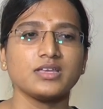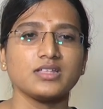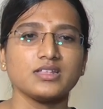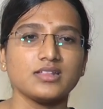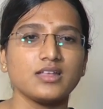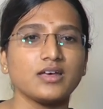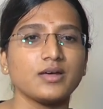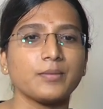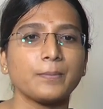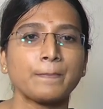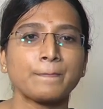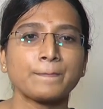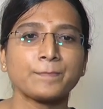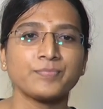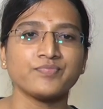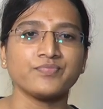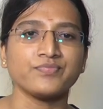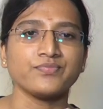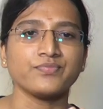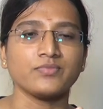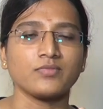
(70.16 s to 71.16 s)
இதுதான்
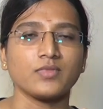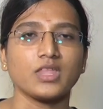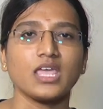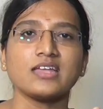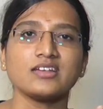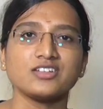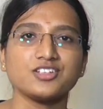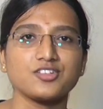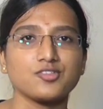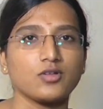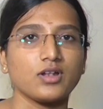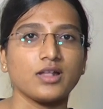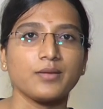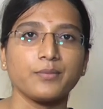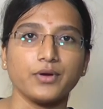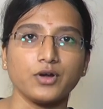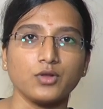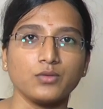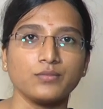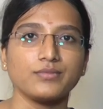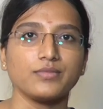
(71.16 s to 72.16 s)
என்று
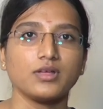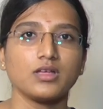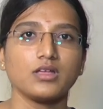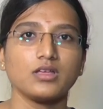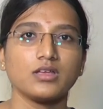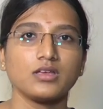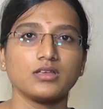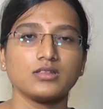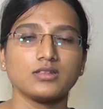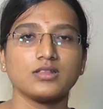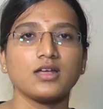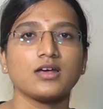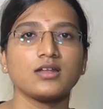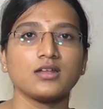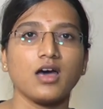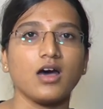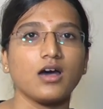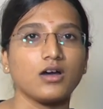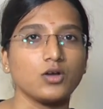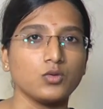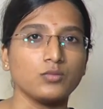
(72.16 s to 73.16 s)
சொல்லப்படும்
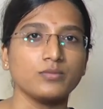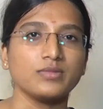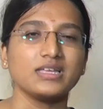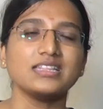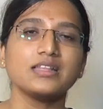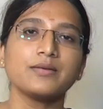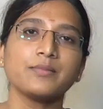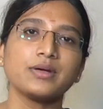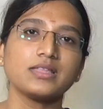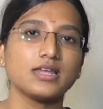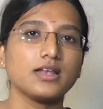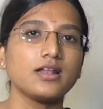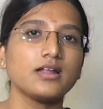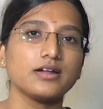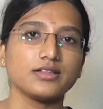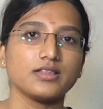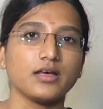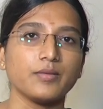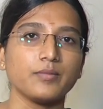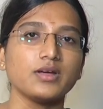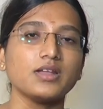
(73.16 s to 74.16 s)
இதுதான் ஆகும் இந்த
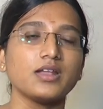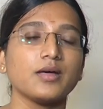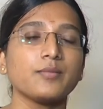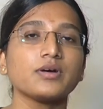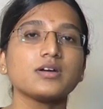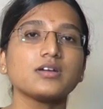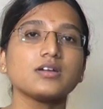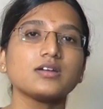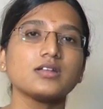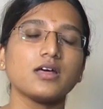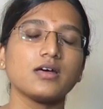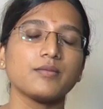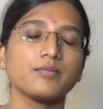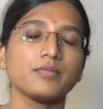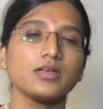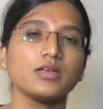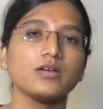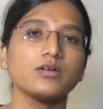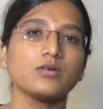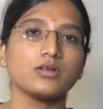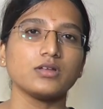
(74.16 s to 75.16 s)
மாதிரிலாம் எழுதாமல் நமக்கு
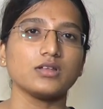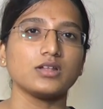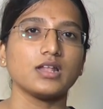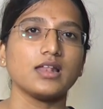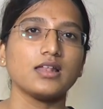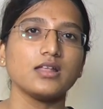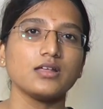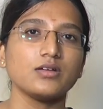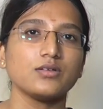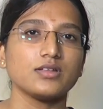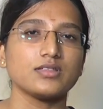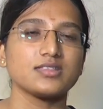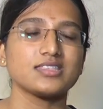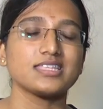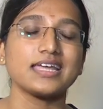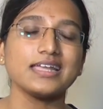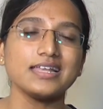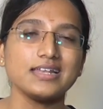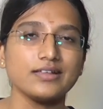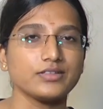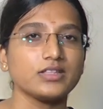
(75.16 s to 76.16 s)
நாமே ஒரு நல்ல ஒரு
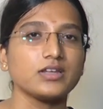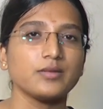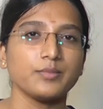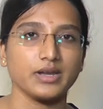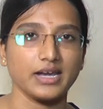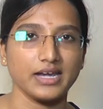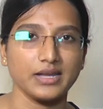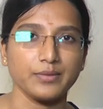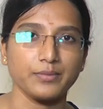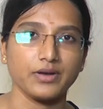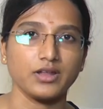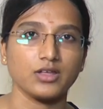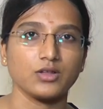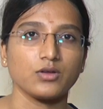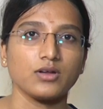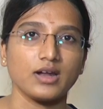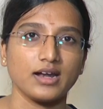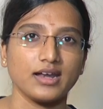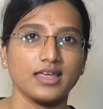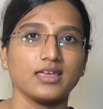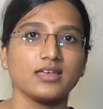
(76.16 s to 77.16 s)
ஸ்டைலை வந்து நம்ம ரெடி
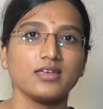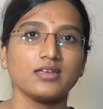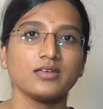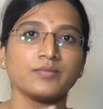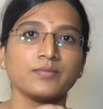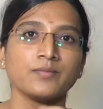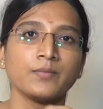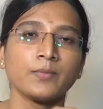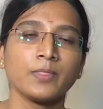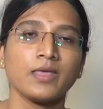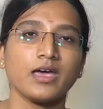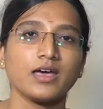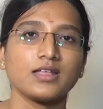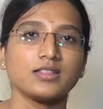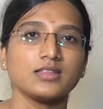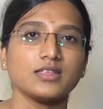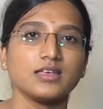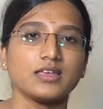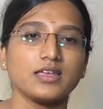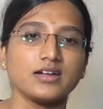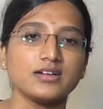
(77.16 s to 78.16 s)
பண்ணிக்கணும் நடை
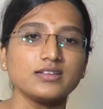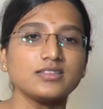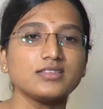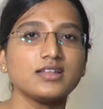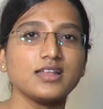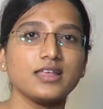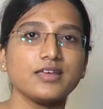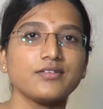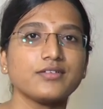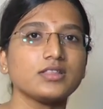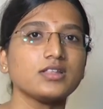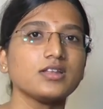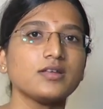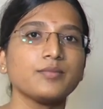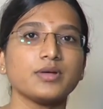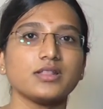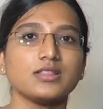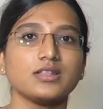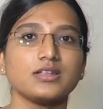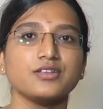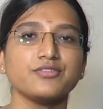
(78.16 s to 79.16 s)
அந்த எழுத்துலேயே வந்து
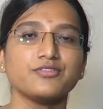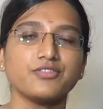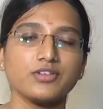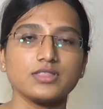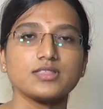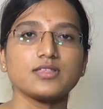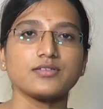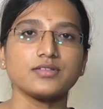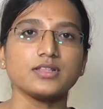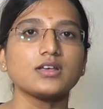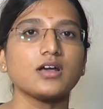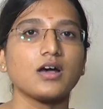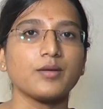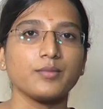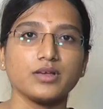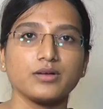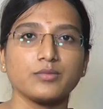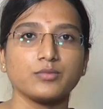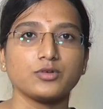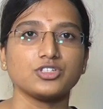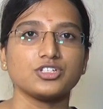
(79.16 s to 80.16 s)
நம்ம அந்த டிஃப்ரென்ஸ் வந்து
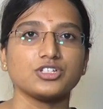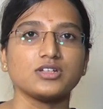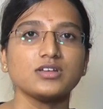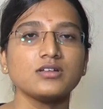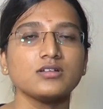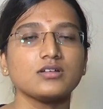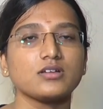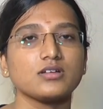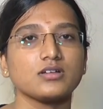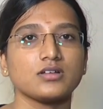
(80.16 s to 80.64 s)
காமிக்க முடிஞ்சால்